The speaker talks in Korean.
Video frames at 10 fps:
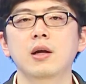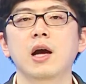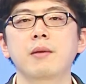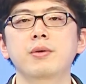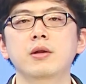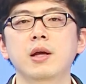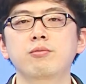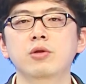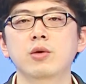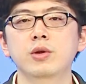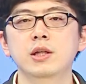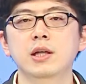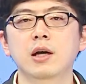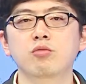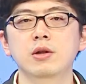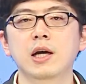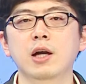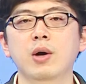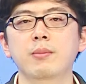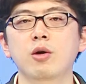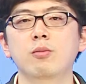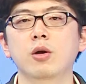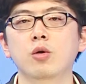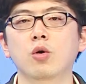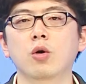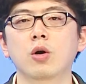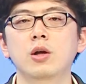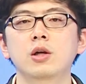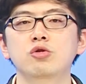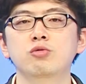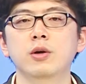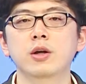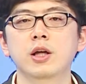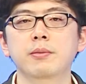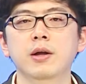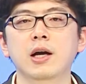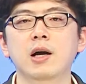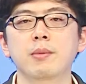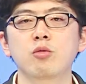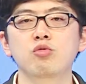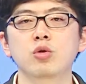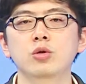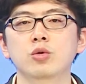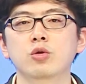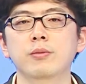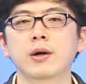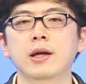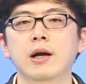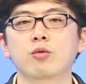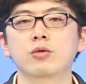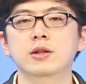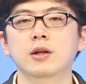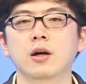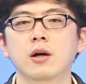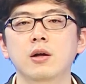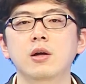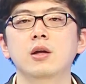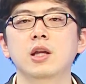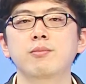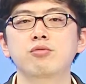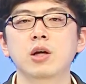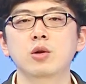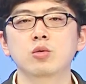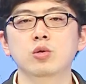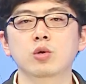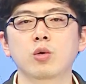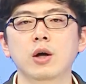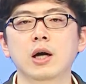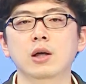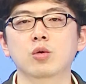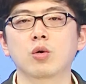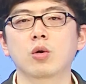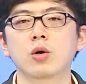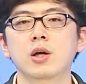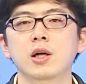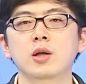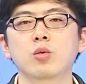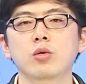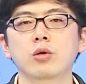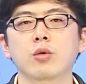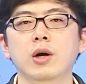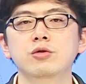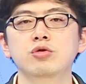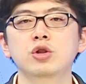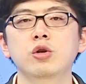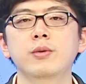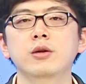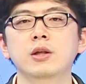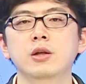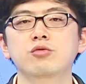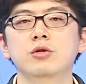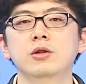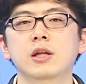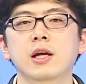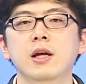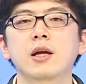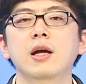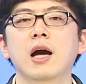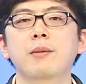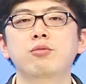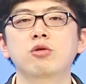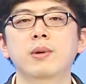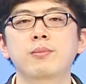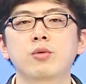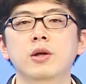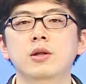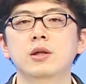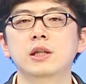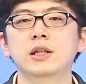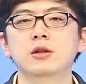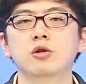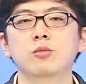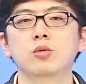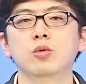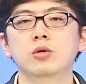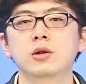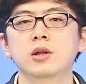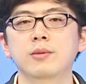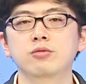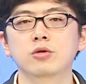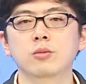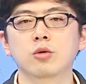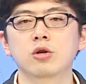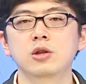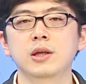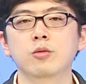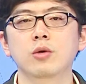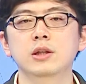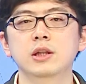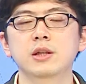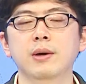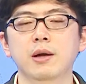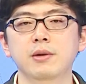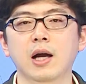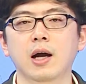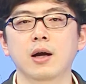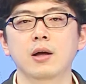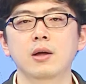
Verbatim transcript: 한편 태풍의 위치가 우리나라와 매우 멀고 주변 기압계가 매우 유동적으로 변하고 있어 태풍의 이동 속도와 강도, 이동 경로가 수시로 변경될 수 있으니 앞으로 발표되는 기상정보 또는 태풍 정보를 참고하시기 바랍니다.